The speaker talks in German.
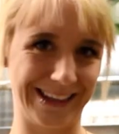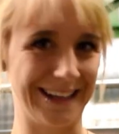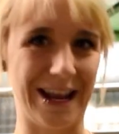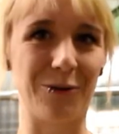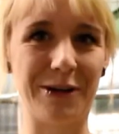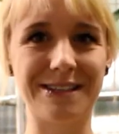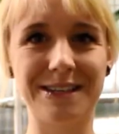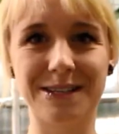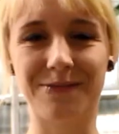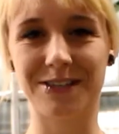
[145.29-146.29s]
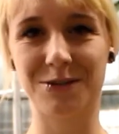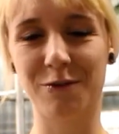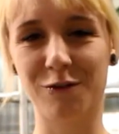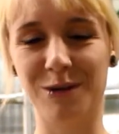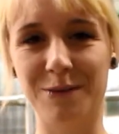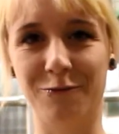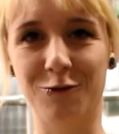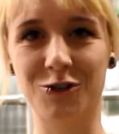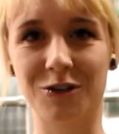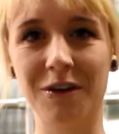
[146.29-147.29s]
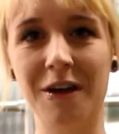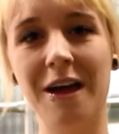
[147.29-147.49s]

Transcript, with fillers: genau das ist, was ich mir vom Leben wünsche